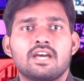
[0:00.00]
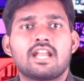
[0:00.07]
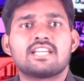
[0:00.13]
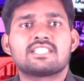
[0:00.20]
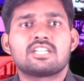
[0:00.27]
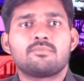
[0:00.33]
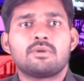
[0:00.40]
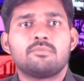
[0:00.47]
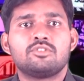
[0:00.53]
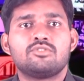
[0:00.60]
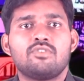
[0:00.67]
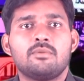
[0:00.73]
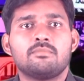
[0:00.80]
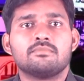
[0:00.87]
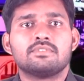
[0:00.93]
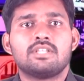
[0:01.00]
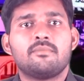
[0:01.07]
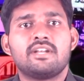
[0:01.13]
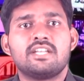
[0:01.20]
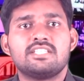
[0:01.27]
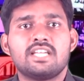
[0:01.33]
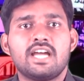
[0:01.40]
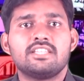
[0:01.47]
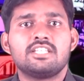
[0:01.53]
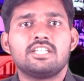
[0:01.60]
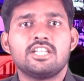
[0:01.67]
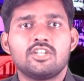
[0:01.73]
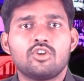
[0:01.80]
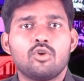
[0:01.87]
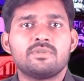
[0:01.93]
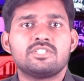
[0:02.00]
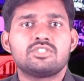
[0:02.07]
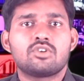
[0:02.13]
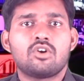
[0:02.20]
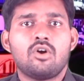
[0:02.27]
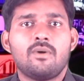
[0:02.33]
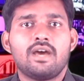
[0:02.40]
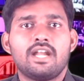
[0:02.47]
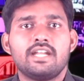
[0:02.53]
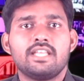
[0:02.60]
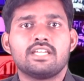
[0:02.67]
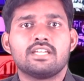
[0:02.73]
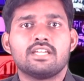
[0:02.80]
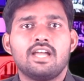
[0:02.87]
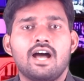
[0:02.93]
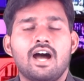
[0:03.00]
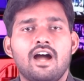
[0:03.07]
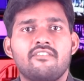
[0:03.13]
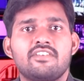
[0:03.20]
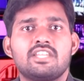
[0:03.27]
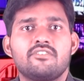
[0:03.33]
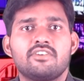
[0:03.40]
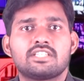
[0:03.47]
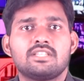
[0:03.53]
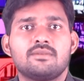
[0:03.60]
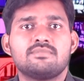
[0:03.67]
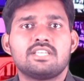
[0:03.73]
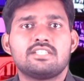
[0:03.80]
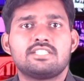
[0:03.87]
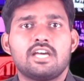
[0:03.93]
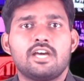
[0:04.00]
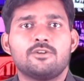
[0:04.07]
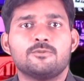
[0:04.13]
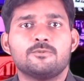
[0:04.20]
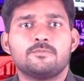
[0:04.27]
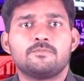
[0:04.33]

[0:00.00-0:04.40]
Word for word: రాష్ట్ర ప్రభుత్వం తమ నిజాయితీని నిరూపించుకోవాలని ఆ ఆవేదన వ్యక్తం చేశారు